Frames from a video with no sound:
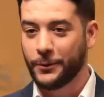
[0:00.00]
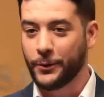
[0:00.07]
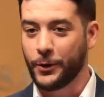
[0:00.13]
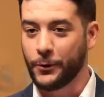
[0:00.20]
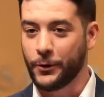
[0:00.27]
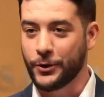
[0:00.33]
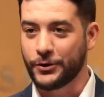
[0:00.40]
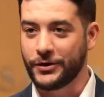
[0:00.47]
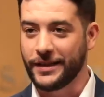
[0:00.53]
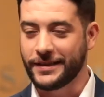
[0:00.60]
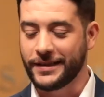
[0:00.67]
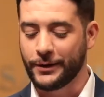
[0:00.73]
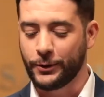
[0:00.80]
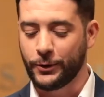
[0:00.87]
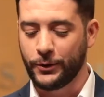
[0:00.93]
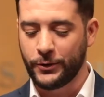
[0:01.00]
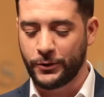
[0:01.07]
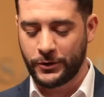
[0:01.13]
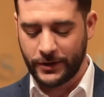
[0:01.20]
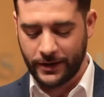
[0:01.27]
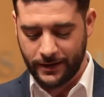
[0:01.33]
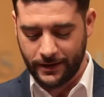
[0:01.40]
Bueno, buenos días a
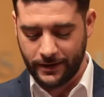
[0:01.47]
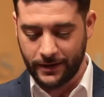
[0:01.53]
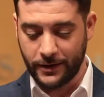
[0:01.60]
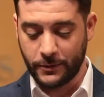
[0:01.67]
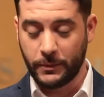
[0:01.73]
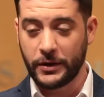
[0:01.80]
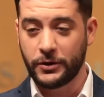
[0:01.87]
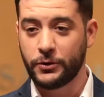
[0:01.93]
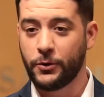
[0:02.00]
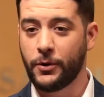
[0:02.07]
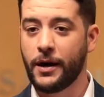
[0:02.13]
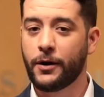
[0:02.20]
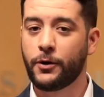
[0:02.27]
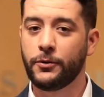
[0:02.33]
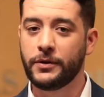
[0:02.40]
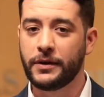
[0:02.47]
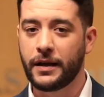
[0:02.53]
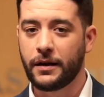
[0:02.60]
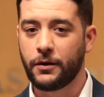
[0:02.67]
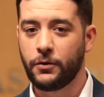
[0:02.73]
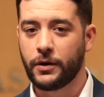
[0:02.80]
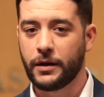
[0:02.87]
todos. Eh, les paso a
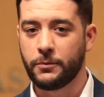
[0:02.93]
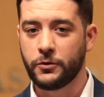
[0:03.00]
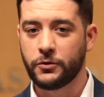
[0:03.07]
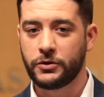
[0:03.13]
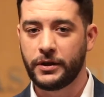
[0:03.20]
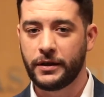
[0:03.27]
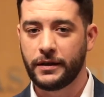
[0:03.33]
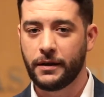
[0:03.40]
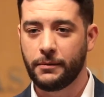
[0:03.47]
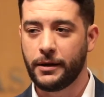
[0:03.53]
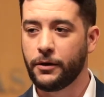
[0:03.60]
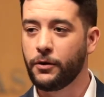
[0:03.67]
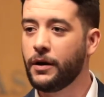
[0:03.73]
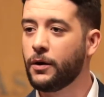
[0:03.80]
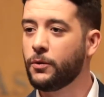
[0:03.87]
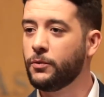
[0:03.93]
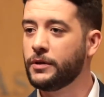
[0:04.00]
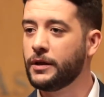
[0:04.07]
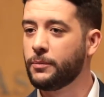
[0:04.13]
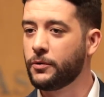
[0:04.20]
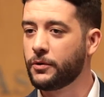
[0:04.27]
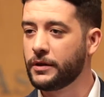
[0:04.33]
contar lo que hemos eh, hablado en la
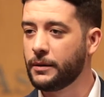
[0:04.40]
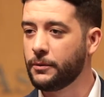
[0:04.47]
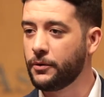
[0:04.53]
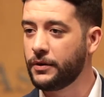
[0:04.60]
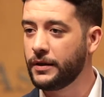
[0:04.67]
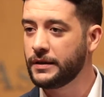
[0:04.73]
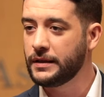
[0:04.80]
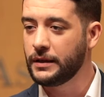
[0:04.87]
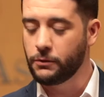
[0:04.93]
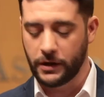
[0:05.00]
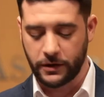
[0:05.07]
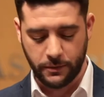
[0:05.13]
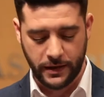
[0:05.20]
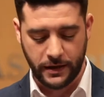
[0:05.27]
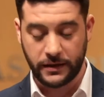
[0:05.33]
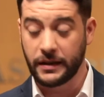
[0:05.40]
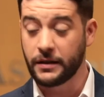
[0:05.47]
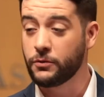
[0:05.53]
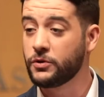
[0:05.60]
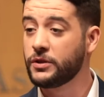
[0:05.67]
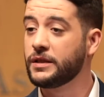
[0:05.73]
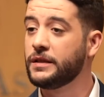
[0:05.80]
Junta de Portavoces y cuáles van a
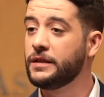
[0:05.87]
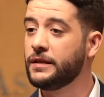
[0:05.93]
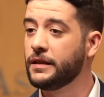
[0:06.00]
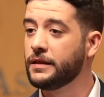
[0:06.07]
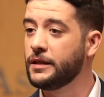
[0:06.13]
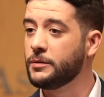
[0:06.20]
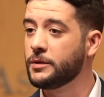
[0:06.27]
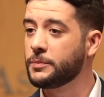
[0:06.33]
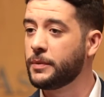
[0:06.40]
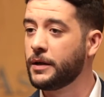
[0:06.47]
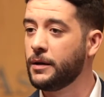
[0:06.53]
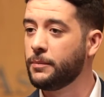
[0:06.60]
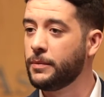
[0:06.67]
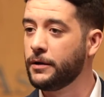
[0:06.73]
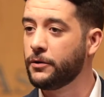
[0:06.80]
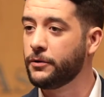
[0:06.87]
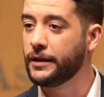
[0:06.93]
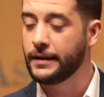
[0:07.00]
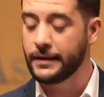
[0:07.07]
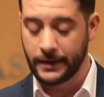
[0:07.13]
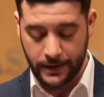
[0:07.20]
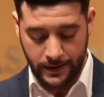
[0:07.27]
ser nuestras iniciativas para el Pleno
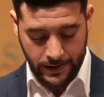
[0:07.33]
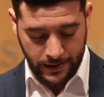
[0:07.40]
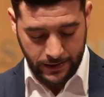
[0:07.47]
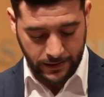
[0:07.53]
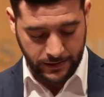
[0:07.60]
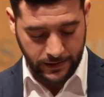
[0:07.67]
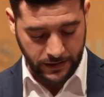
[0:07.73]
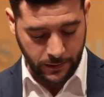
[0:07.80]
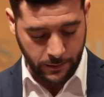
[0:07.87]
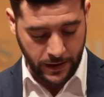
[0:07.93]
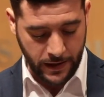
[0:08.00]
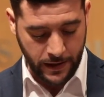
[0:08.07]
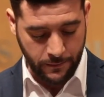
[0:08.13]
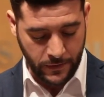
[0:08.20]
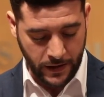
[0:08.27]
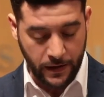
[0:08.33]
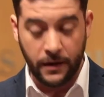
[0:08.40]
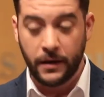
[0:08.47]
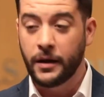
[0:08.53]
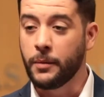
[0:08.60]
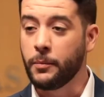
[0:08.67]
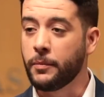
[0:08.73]
de, esta semana.
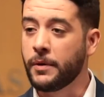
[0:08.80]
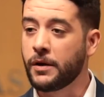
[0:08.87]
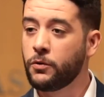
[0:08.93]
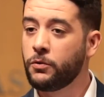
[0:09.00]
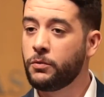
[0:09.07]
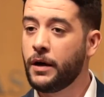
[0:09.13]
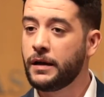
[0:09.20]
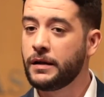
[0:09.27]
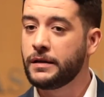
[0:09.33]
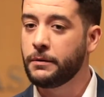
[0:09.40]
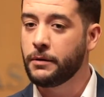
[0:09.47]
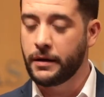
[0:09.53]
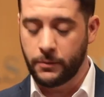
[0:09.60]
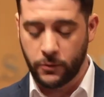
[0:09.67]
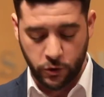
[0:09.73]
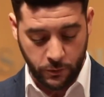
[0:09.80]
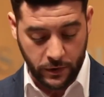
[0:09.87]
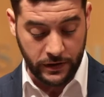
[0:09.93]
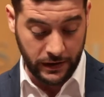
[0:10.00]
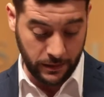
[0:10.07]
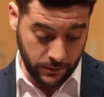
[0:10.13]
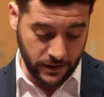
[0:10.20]
En primer lugar, llevaremos
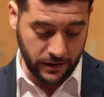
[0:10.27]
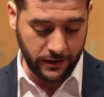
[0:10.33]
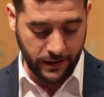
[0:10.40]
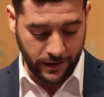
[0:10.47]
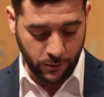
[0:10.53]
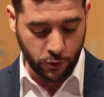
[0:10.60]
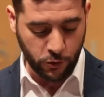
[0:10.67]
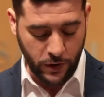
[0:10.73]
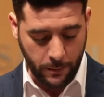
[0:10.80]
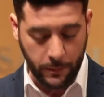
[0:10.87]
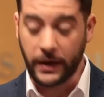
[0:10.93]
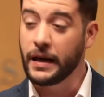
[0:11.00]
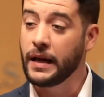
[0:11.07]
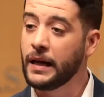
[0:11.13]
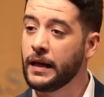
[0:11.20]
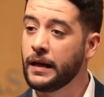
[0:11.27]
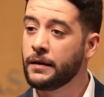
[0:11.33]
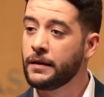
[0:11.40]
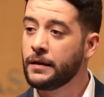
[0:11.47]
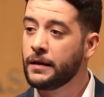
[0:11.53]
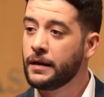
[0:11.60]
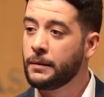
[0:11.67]
pues, y presentaremos una PNL
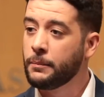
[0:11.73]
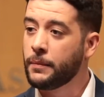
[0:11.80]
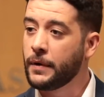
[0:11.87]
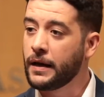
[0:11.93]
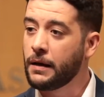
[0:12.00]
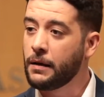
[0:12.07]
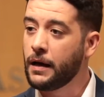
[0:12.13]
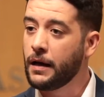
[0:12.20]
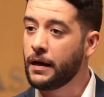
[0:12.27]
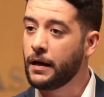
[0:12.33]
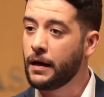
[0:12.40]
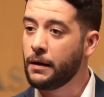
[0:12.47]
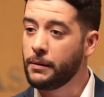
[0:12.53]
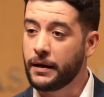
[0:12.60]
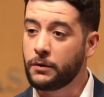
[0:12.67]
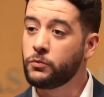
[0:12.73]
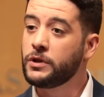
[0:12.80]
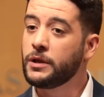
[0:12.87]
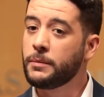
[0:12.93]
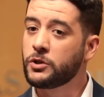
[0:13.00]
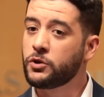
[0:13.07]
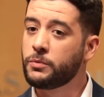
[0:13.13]
para hablar un
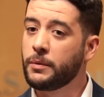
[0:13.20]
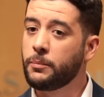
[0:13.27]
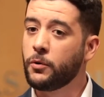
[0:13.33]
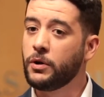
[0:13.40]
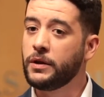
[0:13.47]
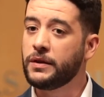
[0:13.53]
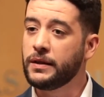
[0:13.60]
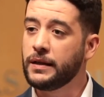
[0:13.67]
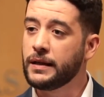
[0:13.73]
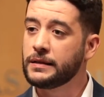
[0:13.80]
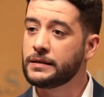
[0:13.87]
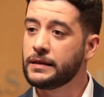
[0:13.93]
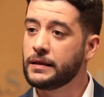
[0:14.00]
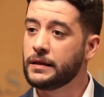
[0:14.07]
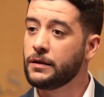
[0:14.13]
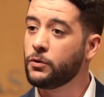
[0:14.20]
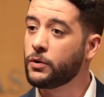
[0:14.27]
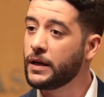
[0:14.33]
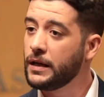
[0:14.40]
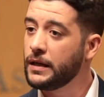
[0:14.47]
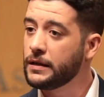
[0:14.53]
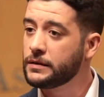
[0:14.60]
tema sobre policías eh,
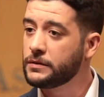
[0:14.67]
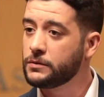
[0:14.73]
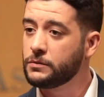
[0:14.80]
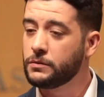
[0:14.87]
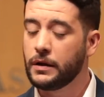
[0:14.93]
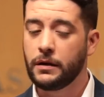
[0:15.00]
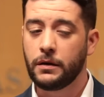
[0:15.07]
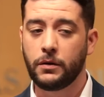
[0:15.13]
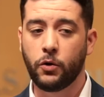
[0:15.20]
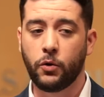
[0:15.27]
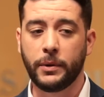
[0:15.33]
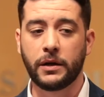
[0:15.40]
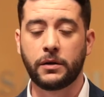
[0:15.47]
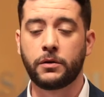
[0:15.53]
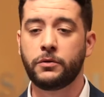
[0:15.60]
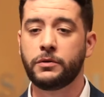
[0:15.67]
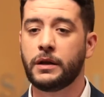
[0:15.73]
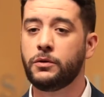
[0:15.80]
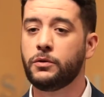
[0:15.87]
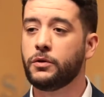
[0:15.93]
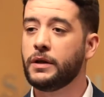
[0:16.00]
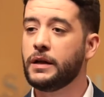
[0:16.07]
locales. El Gobierno,
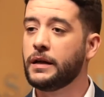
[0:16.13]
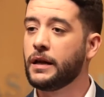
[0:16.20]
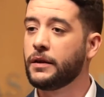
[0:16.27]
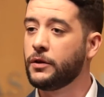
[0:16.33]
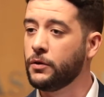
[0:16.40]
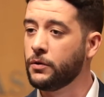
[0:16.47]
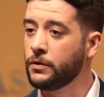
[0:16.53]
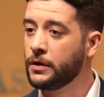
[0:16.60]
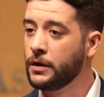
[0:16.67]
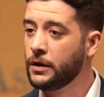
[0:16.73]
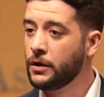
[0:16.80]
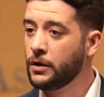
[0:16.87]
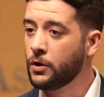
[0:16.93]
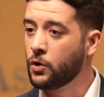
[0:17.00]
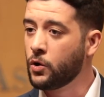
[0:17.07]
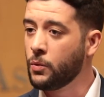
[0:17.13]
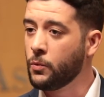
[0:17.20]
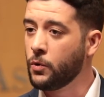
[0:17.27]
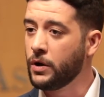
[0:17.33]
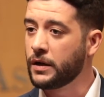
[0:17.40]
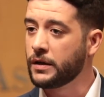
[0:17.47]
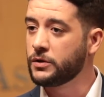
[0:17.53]
tanto de la Nación
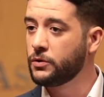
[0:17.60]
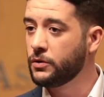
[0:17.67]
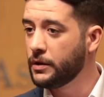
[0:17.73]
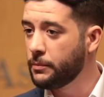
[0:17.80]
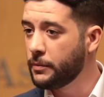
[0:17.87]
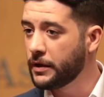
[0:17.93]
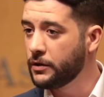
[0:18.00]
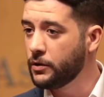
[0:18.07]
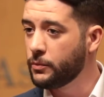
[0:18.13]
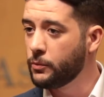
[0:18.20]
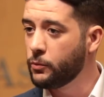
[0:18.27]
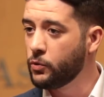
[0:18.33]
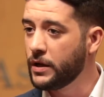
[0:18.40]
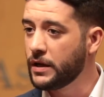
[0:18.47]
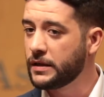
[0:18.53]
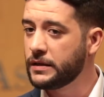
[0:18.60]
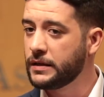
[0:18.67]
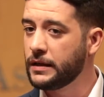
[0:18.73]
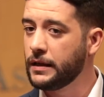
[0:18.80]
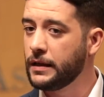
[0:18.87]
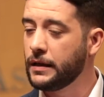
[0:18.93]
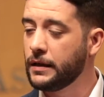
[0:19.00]
como el resto del Partido Popular,
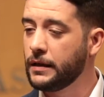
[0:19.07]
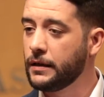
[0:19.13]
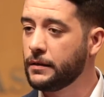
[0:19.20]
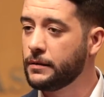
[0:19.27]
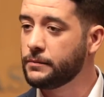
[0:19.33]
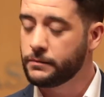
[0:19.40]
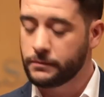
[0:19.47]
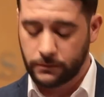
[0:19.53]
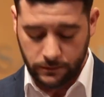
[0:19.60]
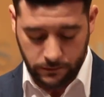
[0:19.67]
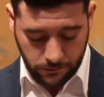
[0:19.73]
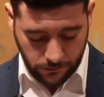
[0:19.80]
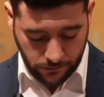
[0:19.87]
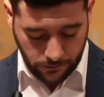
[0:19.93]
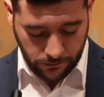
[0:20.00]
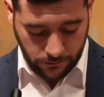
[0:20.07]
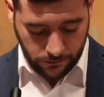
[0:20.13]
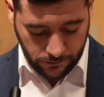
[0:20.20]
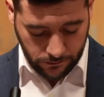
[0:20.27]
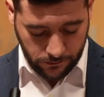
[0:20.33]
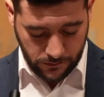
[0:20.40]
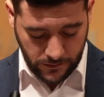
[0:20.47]
se
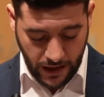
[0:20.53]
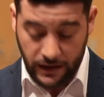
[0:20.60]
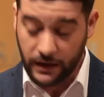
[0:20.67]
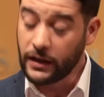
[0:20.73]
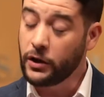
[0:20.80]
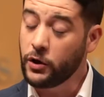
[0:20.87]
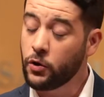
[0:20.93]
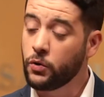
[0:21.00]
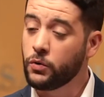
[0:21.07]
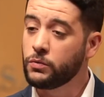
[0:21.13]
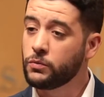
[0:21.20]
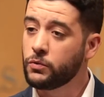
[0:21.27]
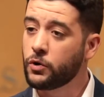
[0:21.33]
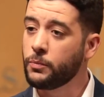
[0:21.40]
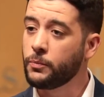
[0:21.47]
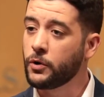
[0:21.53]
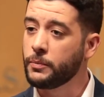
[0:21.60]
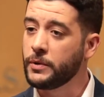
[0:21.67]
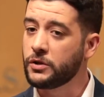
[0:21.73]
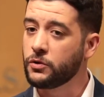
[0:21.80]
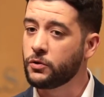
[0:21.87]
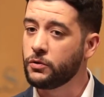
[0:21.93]
adquirió un
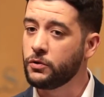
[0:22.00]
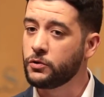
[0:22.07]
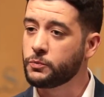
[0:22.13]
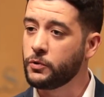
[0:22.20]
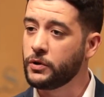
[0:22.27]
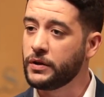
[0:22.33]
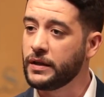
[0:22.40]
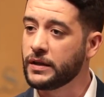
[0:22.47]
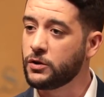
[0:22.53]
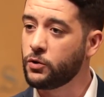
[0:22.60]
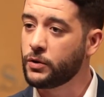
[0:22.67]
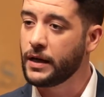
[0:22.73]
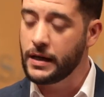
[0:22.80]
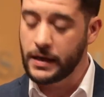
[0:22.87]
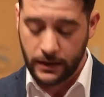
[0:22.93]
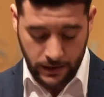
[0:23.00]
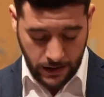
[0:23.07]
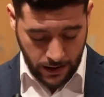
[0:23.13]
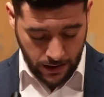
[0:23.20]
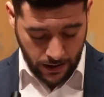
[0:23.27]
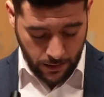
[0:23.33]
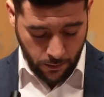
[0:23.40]
compromiso con los policías locales
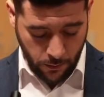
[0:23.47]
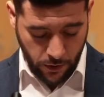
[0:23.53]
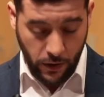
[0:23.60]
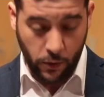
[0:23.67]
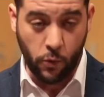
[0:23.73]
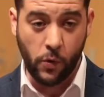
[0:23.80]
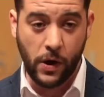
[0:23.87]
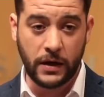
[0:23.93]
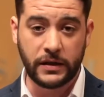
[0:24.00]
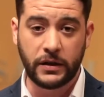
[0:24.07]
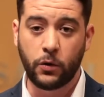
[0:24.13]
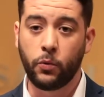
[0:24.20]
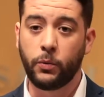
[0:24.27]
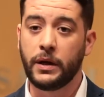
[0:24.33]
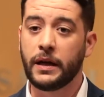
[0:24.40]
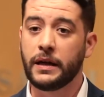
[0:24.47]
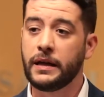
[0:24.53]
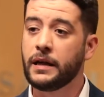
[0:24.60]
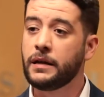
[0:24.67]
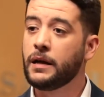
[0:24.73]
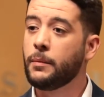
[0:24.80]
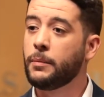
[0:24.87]
por el cual se
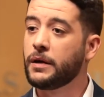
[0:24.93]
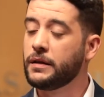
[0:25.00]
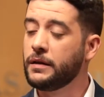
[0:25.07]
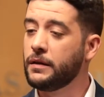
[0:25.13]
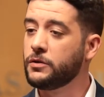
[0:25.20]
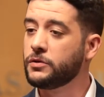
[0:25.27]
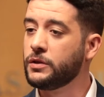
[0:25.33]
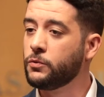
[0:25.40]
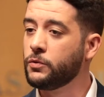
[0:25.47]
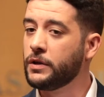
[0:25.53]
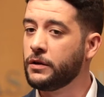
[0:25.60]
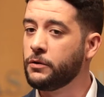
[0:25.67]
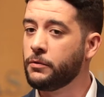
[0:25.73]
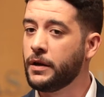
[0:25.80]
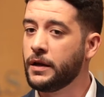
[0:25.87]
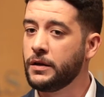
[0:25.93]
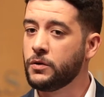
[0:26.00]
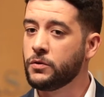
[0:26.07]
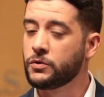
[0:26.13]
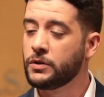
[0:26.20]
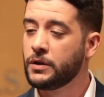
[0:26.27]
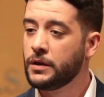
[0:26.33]
jubilarían a partir de los 59
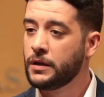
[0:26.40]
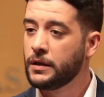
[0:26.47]
años.